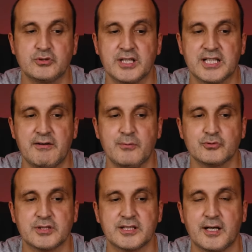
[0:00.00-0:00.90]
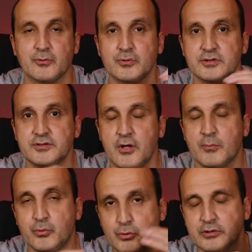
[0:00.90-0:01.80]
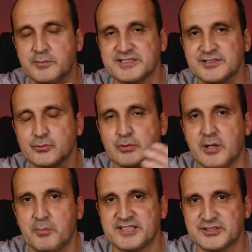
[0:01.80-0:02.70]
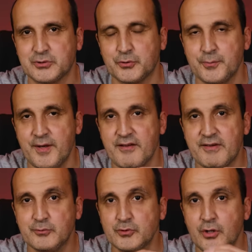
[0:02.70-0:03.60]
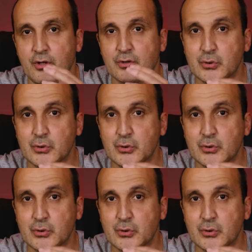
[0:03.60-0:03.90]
Mutlaka ve mutlaka Google'ın bu uygulamasını kullanmak istiyorum ve bunu